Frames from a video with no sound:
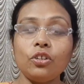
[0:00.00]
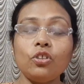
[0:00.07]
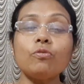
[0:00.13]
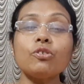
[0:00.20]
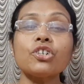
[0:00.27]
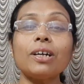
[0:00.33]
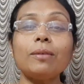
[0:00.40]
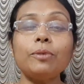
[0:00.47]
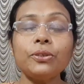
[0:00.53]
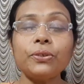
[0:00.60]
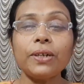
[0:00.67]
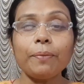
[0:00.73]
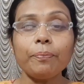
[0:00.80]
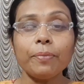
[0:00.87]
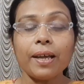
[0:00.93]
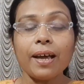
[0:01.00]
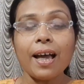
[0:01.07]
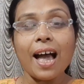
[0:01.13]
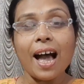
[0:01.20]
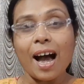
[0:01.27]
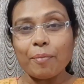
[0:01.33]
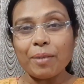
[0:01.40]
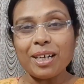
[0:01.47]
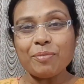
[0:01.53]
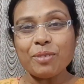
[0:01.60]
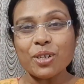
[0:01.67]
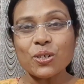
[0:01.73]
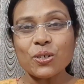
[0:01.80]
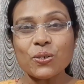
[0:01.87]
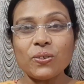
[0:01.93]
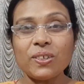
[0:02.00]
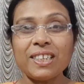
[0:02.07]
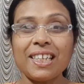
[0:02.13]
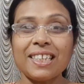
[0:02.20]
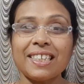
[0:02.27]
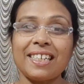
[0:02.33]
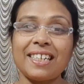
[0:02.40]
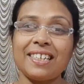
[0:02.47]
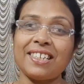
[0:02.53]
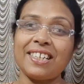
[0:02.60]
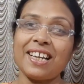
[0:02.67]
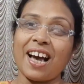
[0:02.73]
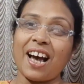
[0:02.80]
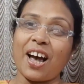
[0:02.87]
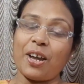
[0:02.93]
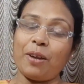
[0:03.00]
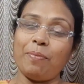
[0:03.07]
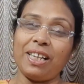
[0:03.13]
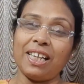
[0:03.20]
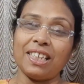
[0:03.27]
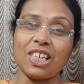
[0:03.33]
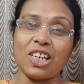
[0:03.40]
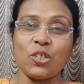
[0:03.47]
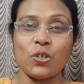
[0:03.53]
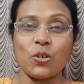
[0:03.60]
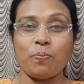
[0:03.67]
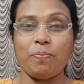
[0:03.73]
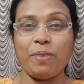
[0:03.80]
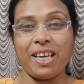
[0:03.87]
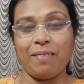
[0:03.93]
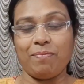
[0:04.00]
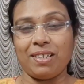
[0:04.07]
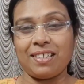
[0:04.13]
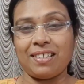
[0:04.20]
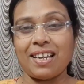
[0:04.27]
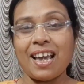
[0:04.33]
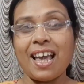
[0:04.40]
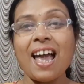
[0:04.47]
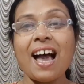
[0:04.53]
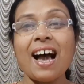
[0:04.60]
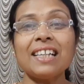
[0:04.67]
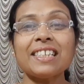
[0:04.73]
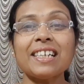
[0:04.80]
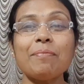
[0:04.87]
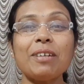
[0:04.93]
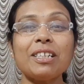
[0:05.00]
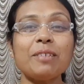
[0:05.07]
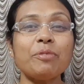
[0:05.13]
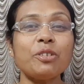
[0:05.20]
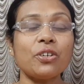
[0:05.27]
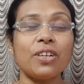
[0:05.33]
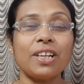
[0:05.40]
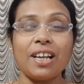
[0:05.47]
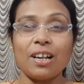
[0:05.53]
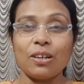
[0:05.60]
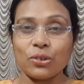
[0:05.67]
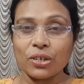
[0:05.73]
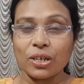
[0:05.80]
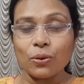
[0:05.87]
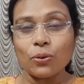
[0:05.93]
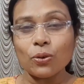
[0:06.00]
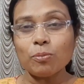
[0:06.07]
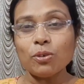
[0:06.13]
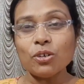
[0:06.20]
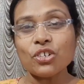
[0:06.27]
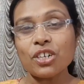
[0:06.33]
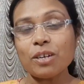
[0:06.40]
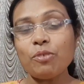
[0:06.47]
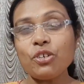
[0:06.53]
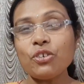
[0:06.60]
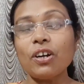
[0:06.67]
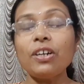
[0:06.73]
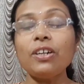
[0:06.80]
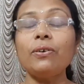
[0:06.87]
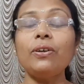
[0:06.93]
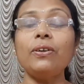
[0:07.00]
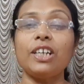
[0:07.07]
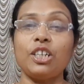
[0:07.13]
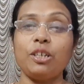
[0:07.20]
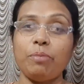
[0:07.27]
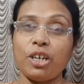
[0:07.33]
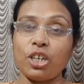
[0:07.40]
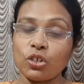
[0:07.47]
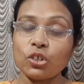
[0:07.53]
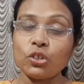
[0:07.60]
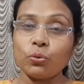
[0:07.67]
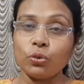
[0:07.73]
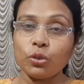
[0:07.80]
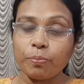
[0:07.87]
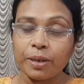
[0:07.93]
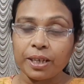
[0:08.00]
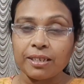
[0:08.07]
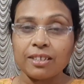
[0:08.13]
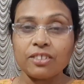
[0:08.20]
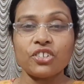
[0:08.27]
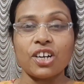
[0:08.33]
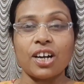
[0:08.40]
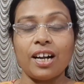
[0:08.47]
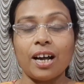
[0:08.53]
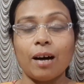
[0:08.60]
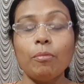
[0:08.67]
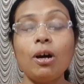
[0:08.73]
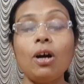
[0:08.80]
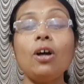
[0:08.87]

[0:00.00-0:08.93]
নমস্কার বন্ধুরা আমার নাম ডক্টর সঞ্চিতা চ্যাটার্জি আয়ুর্বেদাচার্য বিএমএস আজকে আমরা যে বিষয়টি নিয়ে আলোচনা করব সেই বিষয়টি হলো একটি ভেষজ উদ্ভিদ যার নাম